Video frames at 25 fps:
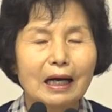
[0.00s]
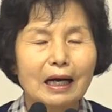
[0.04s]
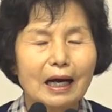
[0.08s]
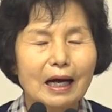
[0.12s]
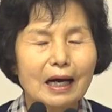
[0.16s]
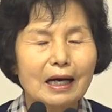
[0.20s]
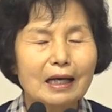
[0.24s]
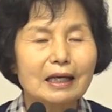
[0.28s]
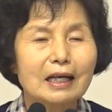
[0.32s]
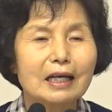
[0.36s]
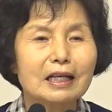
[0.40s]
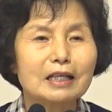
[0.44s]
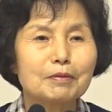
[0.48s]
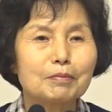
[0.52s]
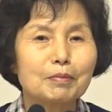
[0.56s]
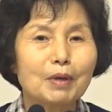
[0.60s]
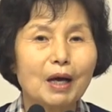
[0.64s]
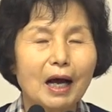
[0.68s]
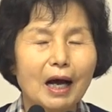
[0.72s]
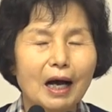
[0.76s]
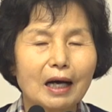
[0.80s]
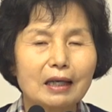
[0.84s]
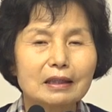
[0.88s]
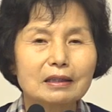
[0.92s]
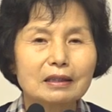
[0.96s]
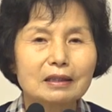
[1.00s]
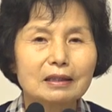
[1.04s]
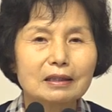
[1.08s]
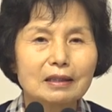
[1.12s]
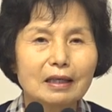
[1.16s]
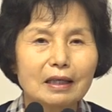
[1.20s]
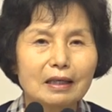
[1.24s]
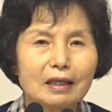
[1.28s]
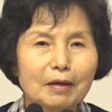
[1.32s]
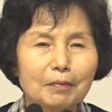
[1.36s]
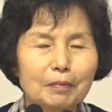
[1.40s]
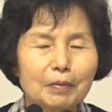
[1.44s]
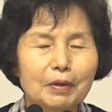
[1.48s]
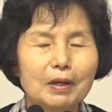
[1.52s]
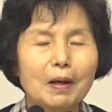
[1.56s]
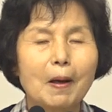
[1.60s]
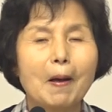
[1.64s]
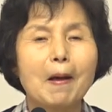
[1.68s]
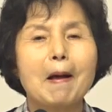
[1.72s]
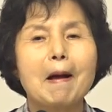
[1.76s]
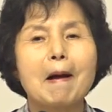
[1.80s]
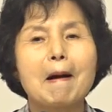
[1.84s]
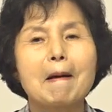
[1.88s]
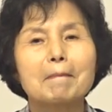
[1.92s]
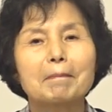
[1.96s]
하나님의 아들이 되려면
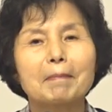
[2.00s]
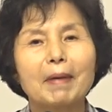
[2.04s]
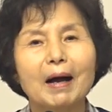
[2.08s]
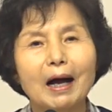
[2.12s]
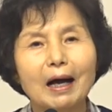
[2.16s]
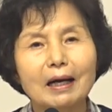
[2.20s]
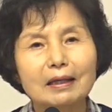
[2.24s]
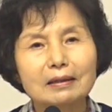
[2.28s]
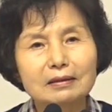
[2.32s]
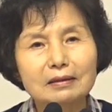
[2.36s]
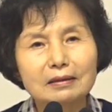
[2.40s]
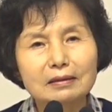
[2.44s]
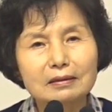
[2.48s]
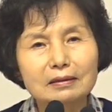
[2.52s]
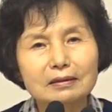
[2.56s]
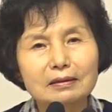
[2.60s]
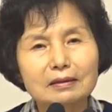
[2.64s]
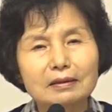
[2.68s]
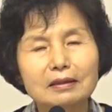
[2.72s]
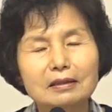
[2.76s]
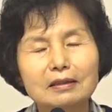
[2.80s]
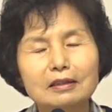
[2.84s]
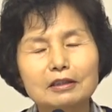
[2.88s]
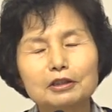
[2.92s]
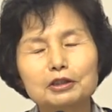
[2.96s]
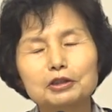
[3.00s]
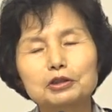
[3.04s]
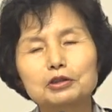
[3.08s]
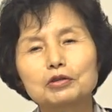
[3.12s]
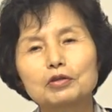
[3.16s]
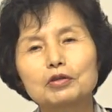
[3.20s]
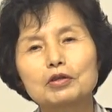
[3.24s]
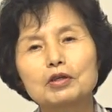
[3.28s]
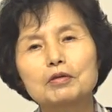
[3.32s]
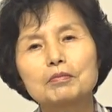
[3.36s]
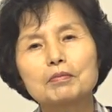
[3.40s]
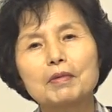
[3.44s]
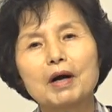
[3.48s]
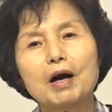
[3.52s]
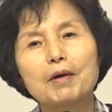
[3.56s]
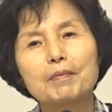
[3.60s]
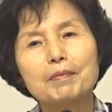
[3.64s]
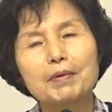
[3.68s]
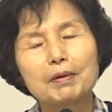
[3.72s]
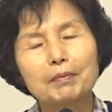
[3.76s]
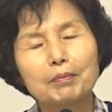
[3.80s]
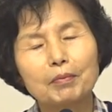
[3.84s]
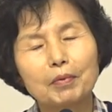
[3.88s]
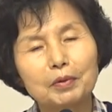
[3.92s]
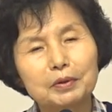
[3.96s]
반드시 그리스도를
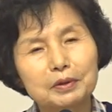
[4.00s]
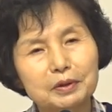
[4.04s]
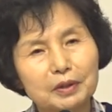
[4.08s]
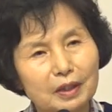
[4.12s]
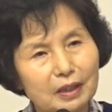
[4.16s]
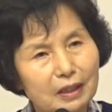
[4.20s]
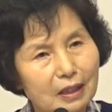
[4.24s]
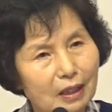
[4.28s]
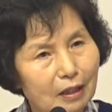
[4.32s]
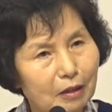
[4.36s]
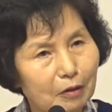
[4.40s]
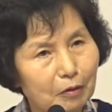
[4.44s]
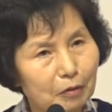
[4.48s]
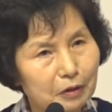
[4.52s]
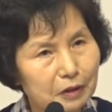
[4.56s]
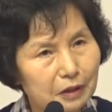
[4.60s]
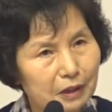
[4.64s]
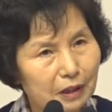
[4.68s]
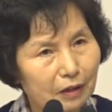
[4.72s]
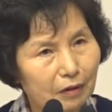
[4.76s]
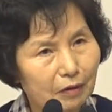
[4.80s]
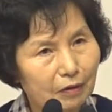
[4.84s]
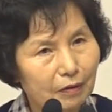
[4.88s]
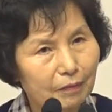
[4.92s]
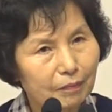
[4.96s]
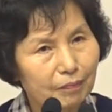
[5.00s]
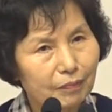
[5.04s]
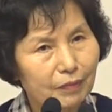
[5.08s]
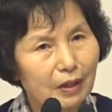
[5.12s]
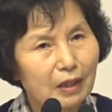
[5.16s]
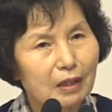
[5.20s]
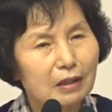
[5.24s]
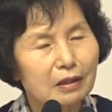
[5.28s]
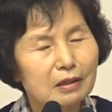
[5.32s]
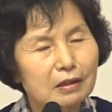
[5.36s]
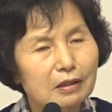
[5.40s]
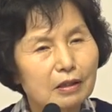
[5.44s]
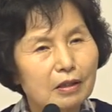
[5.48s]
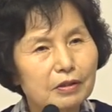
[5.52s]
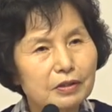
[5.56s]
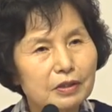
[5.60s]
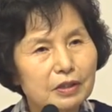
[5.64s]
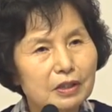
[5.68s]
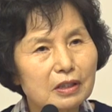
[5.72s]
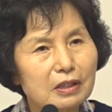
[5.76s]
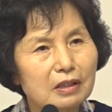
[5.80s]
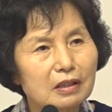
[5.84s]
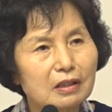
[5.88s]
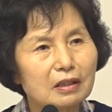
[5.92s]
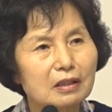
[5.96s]
마음에 모셔야 되는 것이에요.
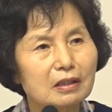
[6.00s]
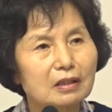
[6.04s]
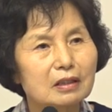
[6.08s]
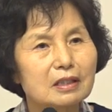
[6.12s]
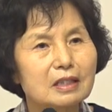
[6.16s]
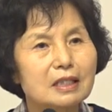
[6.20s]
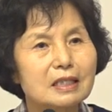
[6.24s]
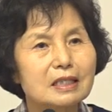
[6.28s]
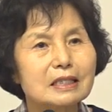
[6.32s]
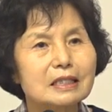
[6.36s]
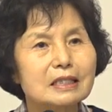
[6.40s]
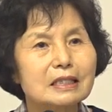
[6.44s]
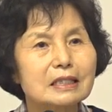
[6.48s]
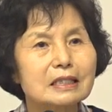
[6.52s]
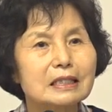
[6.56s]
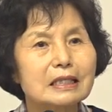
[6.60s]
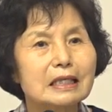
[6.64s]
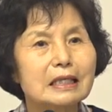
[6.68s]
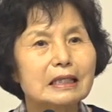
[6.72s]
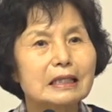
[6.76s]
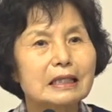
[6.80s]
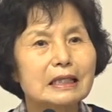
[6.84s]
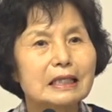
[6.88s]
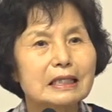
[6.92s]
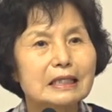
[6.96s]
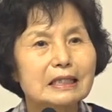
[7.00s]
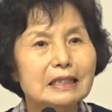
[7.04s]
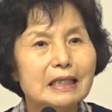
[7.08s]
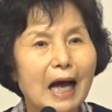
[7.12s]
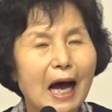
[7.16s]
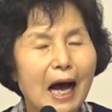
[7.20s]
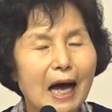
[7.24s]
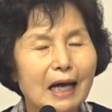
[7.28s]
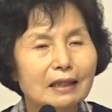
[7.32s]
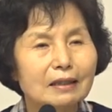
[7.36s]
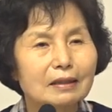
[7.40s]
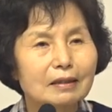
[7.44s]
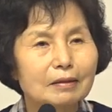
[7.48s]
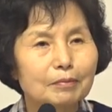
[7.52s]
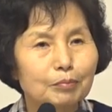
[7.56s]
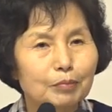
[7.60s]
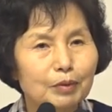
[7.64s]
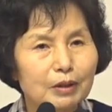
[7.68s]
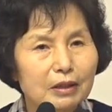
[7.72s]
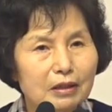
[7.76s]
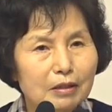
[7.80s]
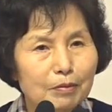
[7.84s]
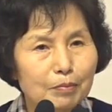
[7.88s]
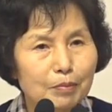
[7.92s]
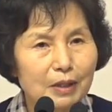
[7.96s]
이것을 산
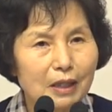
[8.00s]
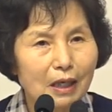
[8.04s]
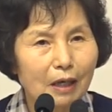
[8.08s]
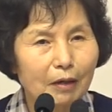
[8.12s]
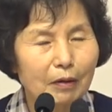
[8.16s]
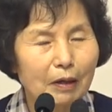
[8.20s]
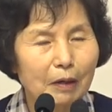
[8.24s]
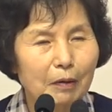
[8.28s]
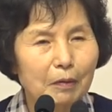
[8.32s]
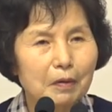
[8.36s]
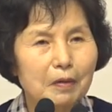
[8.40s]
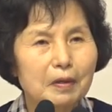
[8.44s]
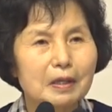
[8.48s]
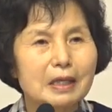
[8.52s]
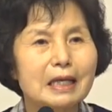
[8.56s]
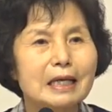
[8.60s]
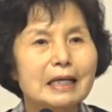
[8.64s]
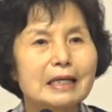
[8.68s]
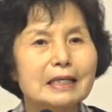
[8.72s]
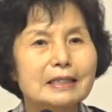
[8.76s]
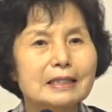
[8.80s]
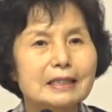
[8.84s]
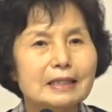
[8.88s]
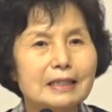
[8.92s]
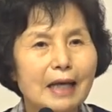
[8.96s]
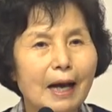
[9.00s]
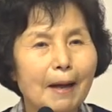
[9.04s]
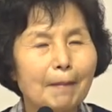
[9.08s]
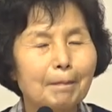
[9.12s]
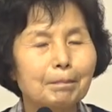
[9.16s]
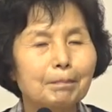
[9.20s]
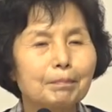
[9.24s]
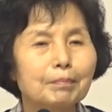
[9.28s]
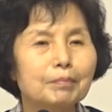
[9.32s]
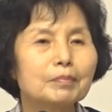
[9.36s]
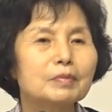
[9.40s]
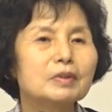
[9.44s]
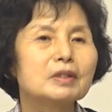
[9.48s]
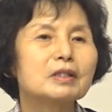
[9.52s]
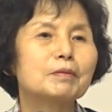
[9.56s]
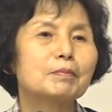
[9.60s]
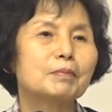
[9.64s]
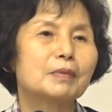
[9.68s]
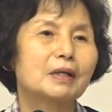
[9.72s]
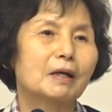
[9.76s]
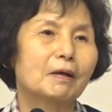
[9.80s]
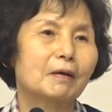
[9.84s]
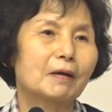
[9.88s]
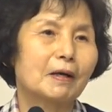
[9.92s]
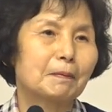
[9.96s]
믿음이라고 그러고 참
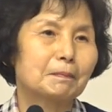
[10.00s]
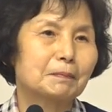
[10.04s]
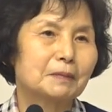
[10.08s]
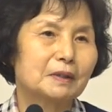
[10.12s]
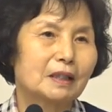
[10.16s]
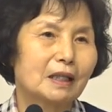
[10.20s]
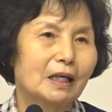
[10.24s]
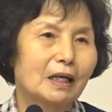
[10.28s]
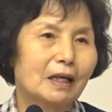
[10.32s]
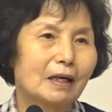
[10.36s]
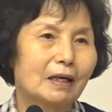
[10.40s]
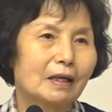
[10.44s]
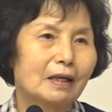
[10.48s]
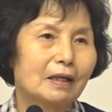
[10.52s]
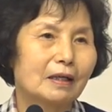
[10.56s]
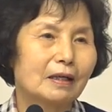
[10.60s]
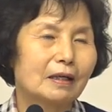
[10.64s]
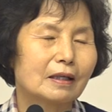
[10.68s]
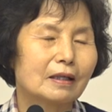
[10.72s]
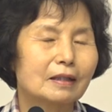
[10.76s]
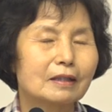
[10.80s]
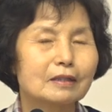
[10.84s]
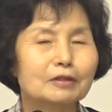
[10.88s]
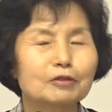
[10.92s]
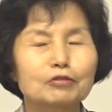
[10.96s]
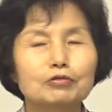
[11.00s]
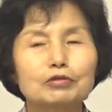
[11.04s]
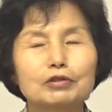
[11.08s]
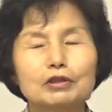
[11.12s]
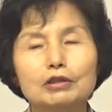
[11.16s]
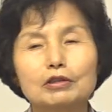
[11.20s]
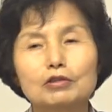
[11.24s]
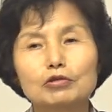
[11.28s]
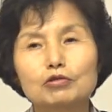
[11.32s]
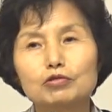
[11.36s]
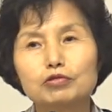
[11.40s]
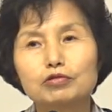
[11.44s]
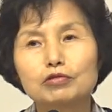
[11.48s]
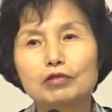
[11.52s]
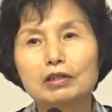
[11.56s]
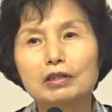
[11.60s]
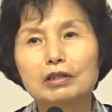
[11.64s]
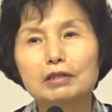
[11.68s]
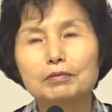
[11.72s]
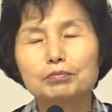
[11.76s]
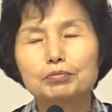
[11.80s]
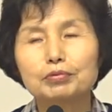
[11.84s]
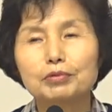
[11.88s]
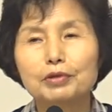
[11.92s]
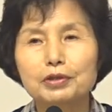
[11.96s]
믿음이라고 합니다. 그래서 우리는
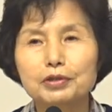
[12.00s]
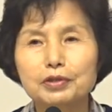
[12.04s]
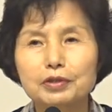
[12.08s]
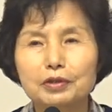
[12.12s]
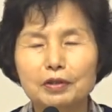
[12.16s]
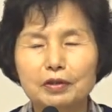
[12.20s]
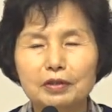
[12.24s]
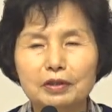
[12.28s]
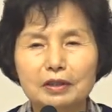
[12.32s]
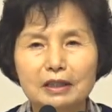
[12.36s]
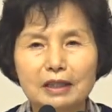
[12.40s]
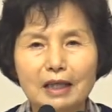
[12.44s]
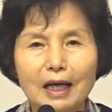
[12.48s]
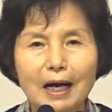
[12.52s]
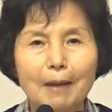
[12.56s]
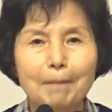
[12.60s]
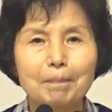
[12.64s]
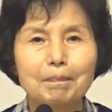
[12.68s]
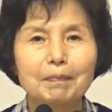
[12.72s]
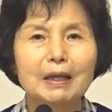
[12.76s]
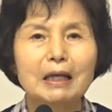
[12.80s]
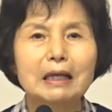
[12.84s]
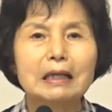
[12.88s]
구원을 무엇으로 얻느냐?